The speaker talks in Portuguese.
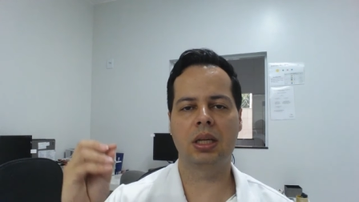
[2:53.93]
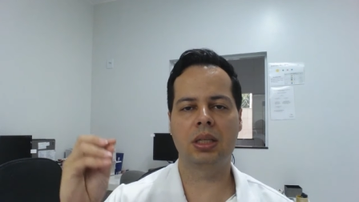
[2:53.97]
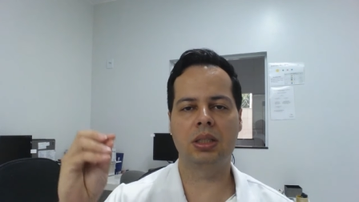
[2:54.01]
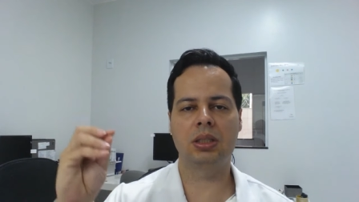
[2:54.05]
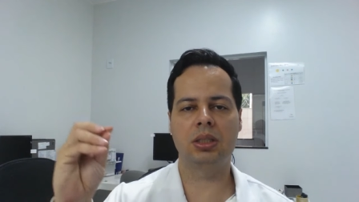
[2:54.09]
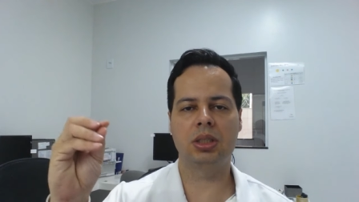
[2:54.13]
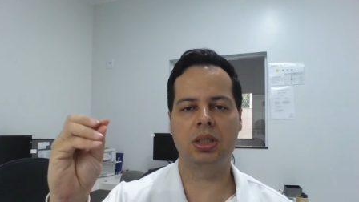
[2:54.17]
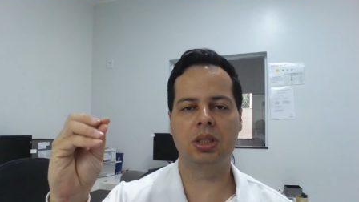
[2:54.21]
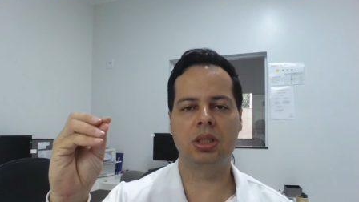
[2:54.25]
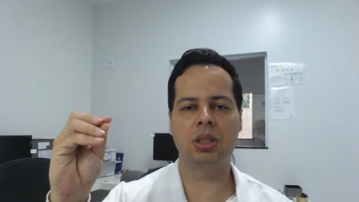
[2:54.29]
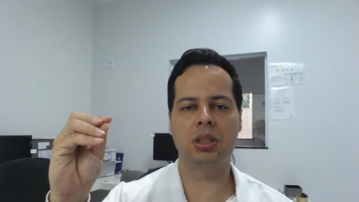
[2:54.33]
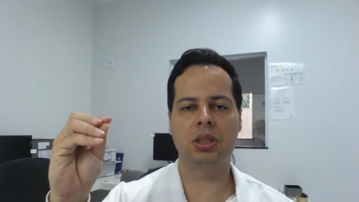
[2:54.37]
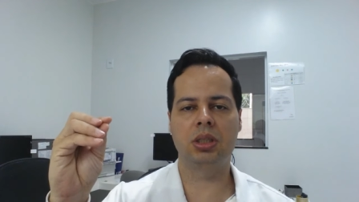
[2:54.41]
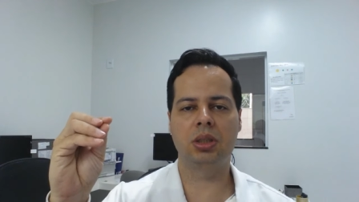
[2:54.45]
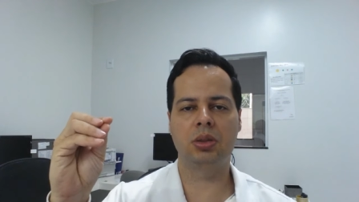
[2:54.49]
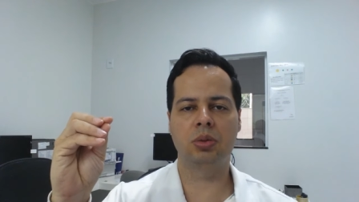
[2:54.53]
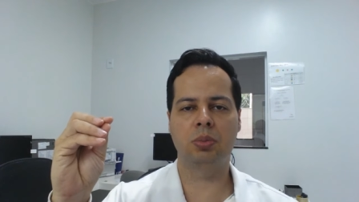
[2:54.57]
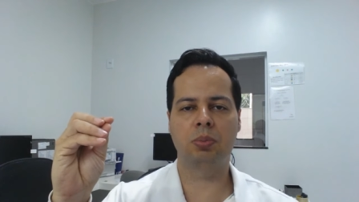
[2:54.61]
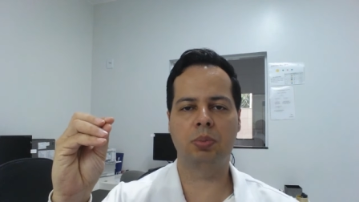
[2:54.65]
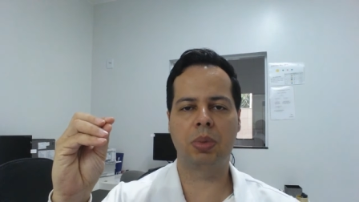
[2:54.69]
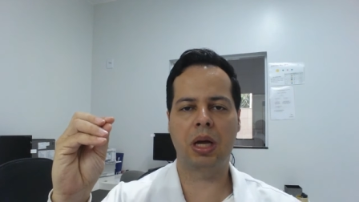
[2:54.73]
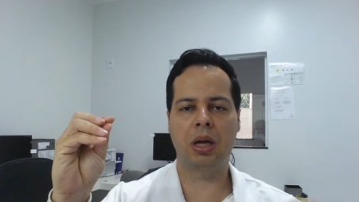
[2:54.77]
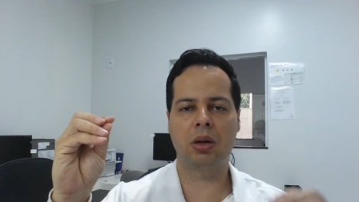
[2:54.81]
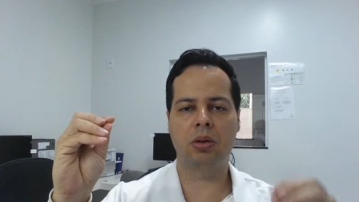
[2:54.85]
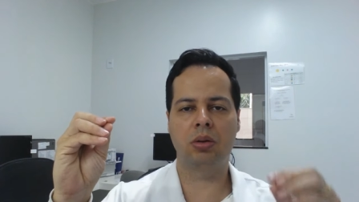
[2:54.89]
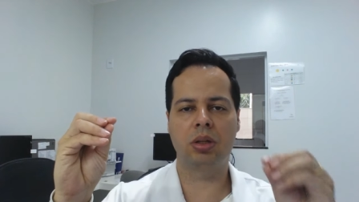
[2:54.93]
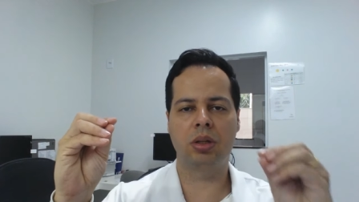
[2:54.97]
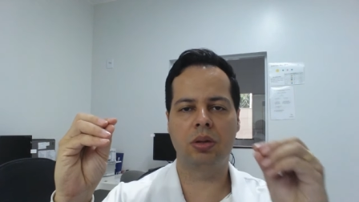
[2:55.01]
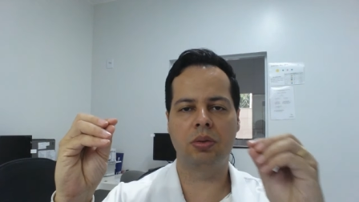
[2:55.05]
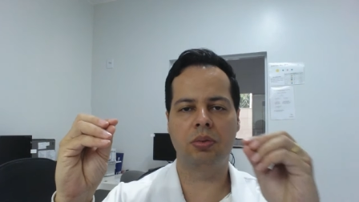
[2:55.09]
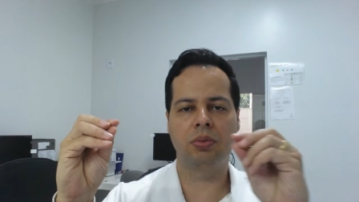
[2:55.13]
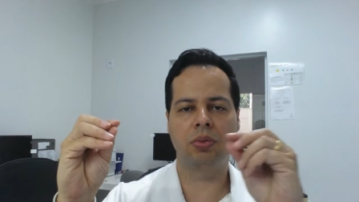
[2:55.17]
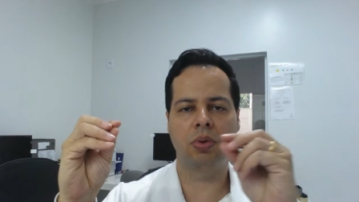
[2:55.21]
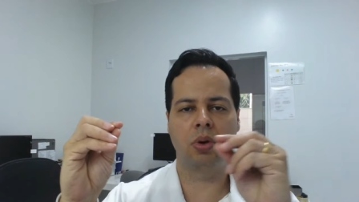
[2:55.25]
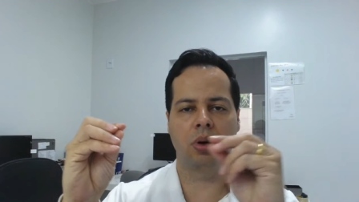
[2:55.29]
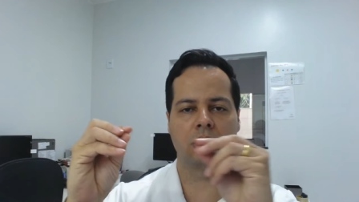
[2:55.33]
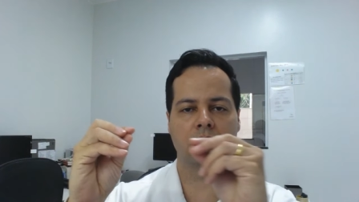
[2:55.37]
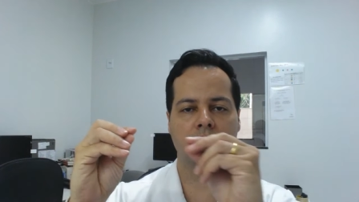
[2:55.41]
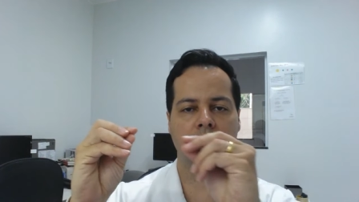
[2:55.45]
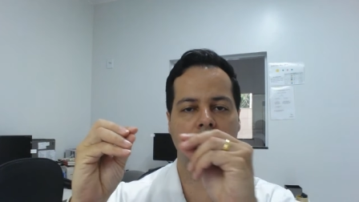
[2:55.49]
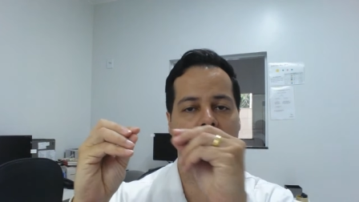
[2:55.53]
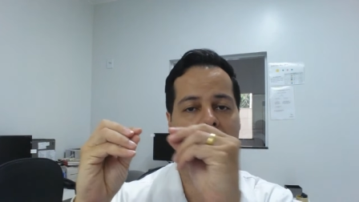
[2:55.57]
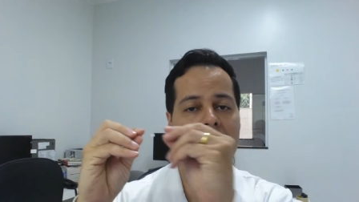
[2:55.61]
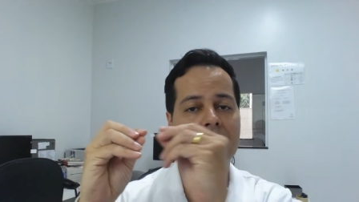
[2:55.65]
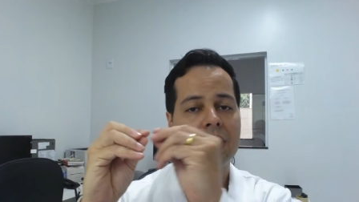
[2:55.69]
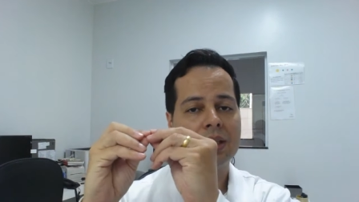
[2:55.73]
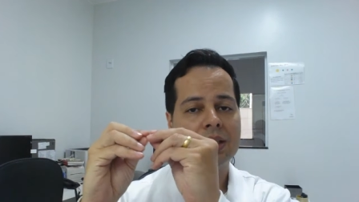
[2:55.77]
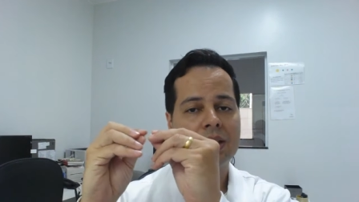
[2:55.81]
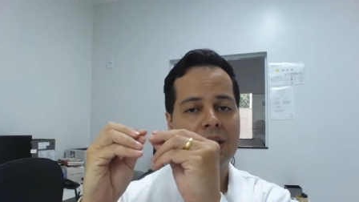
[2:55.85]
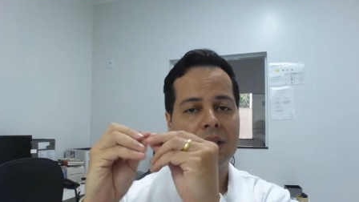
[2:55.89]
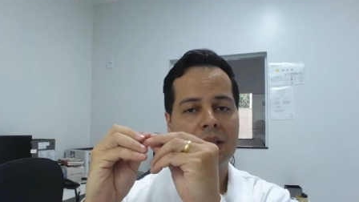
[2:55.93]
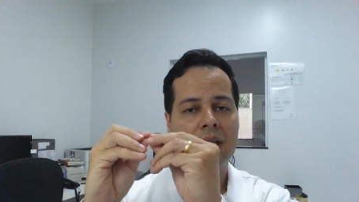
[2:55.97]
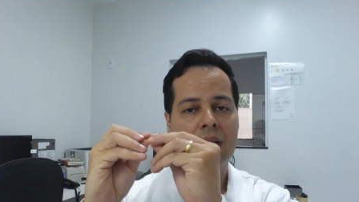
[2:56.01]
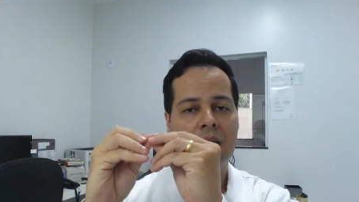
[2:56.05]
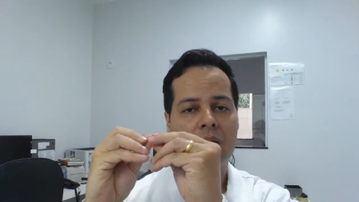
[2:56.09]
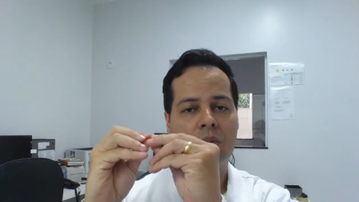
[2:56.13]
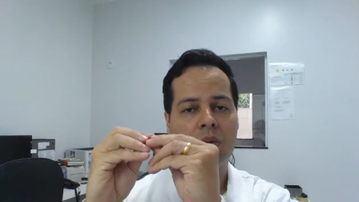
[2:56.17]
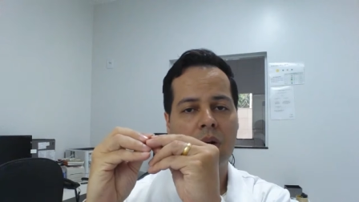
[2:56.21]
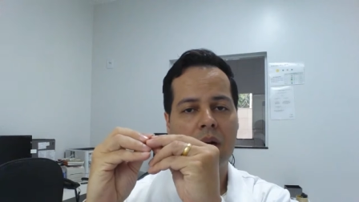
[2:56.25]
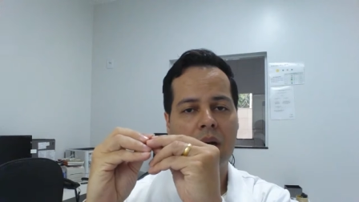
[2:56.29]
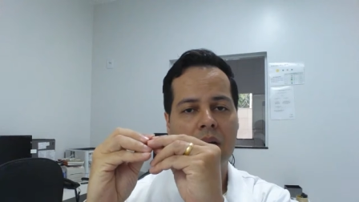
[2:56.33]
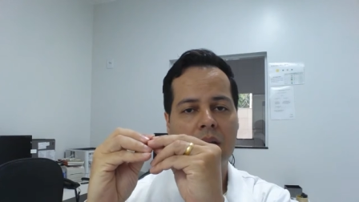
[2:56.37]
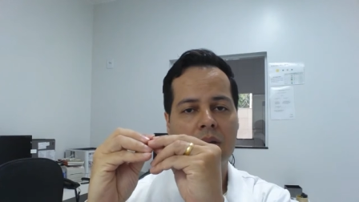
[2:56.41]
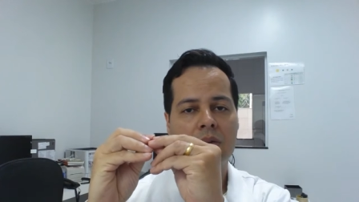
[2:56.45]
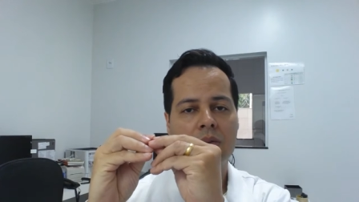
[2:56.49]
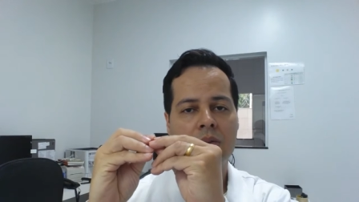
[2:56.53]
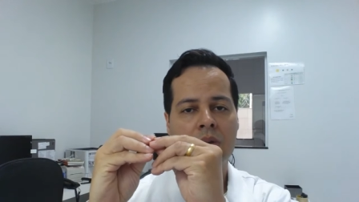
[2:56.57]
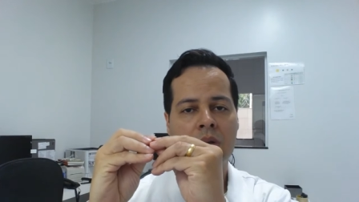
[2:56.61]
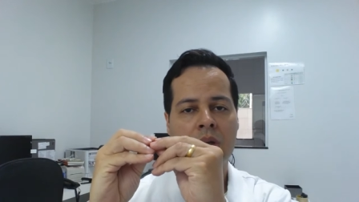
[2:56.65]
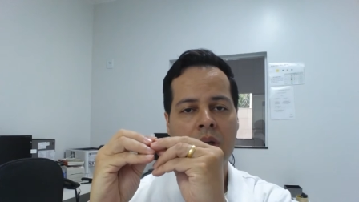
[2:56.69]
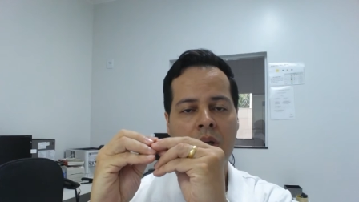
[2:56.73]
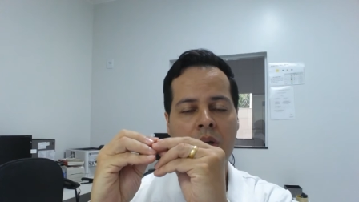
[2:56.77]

antígeno para o linfócito TCD4.